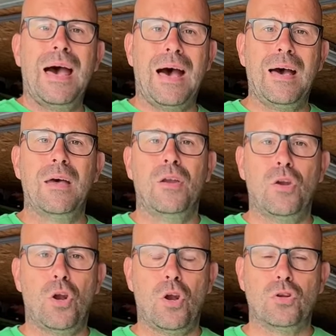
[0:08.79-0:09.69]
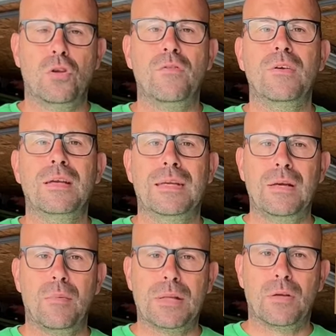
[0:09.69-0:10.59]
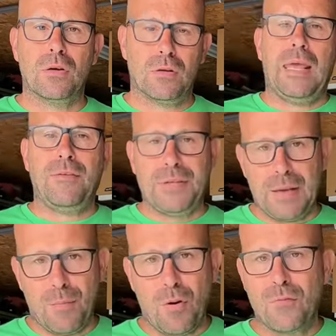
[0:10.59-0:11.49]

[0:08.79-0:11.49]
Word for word: à 99 km h Évidemment,